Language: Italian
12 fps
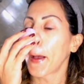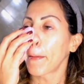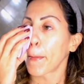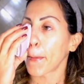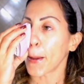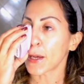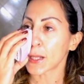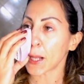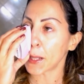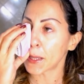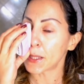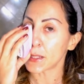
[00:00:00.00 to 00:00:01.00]
mi piace
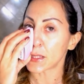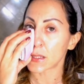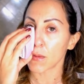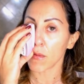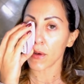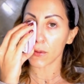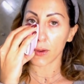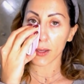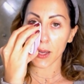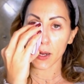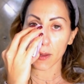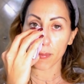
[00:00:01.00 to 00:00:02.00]
tantissimo vado
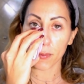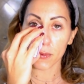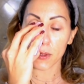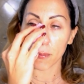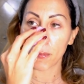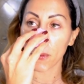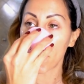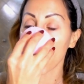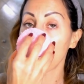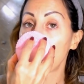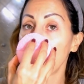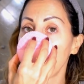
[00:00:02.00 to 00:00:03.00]
anche nei punti più
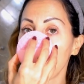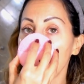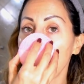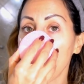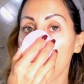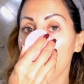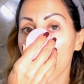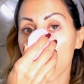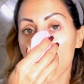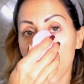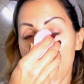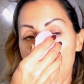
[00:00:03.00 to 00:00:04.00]
profondi tipo
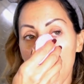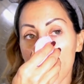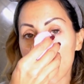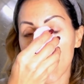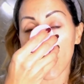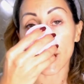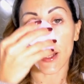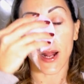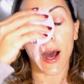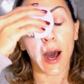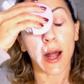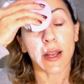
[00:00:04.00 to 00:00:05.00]
sul naso, i
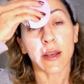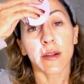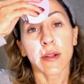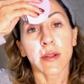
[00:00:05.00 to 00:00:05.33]
laterali